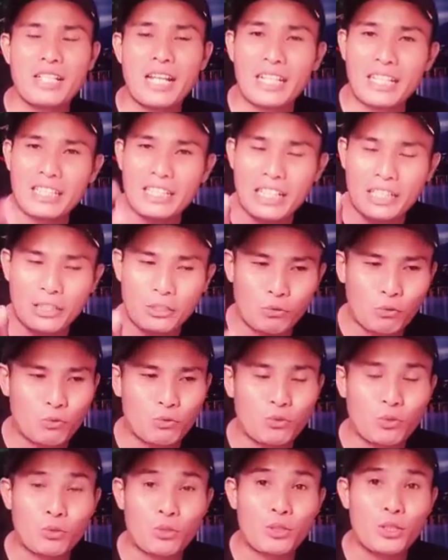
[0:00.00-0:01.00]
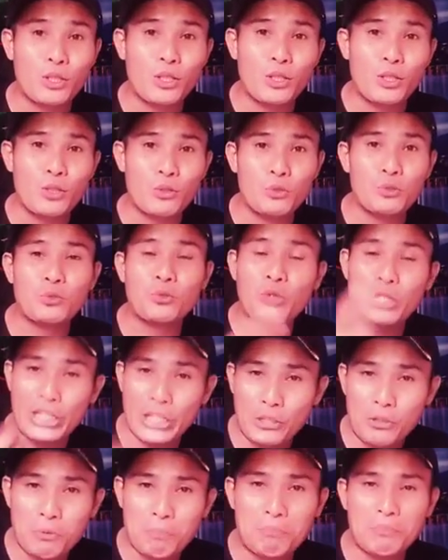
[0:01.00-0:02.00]
Dan kita dituntut untuk
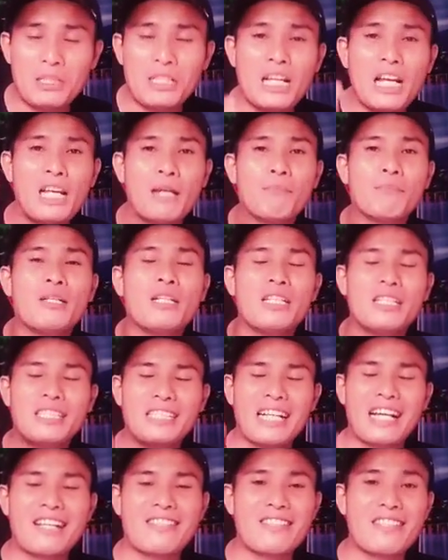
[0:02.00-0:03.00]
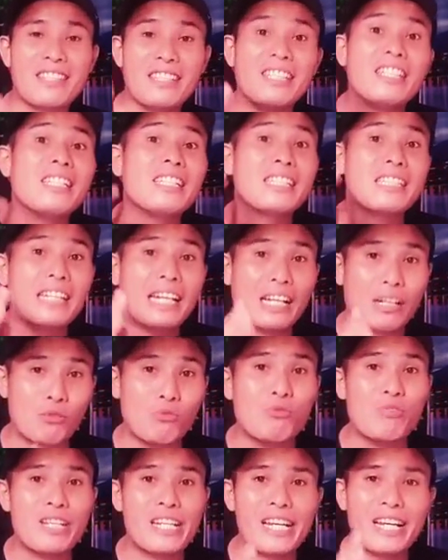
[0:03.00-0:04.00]
hidup di dalam kasih
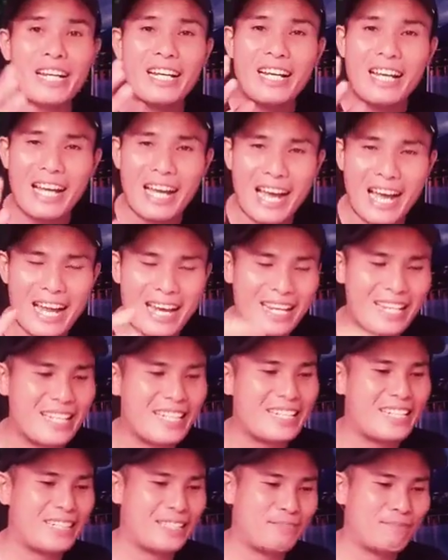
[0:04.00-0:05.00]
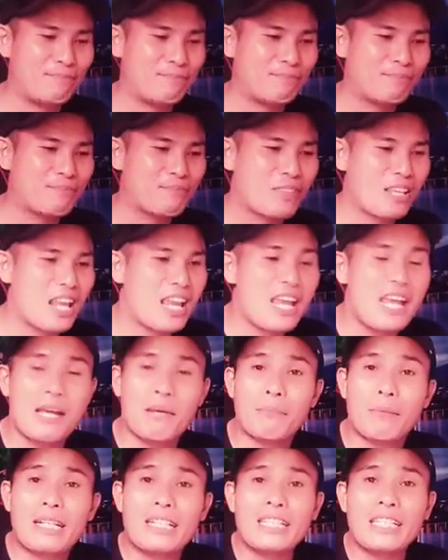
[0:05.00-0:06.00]
karunia Allah.
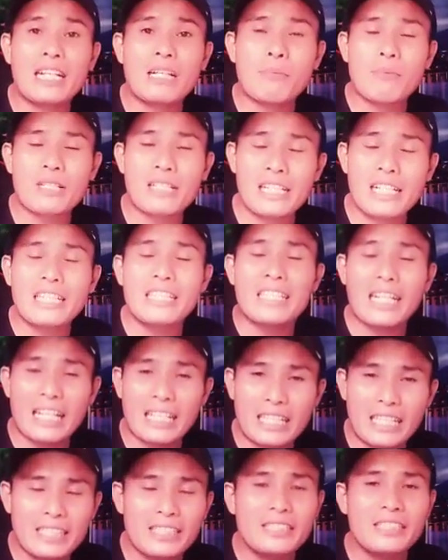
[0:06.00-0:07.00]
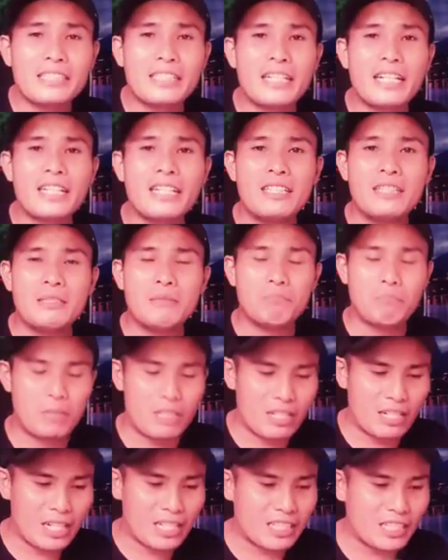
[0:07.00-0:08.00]
Mari kita teman sekalian dengarkan ya
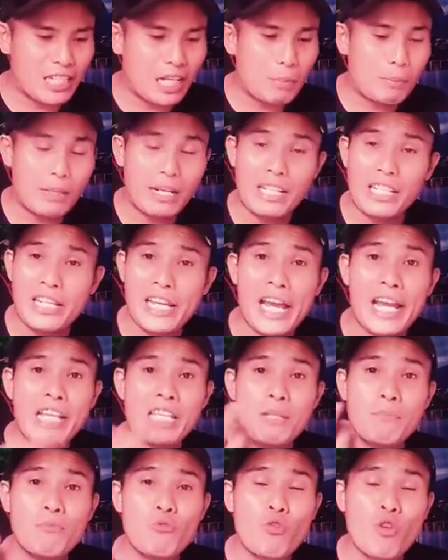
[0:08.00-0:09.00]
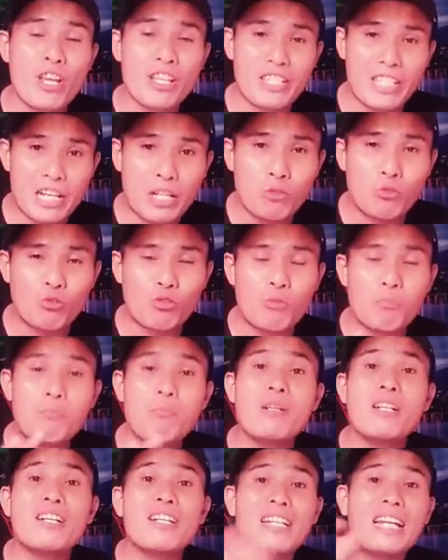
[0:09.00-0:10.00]
penjelasan daripada Ki Haji Buya Sakur
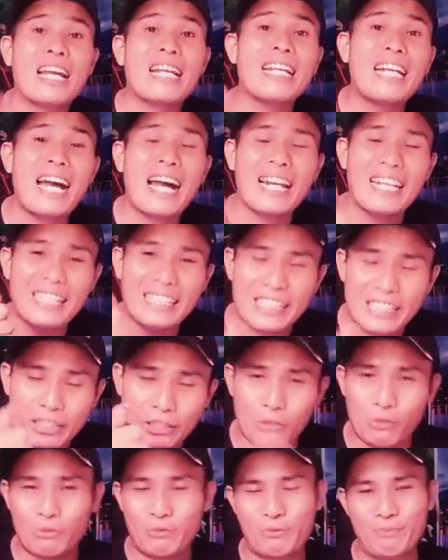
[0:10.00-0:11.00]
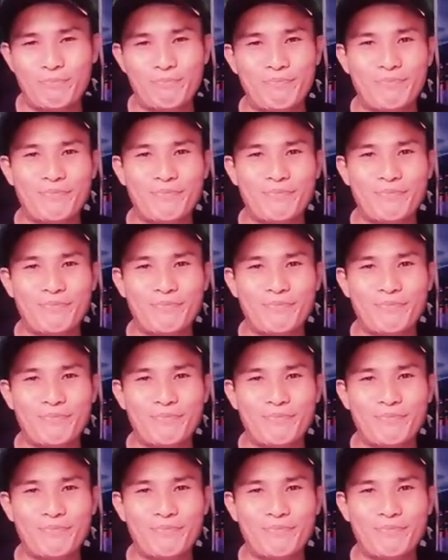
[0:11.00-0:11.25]
mengenai hal itu.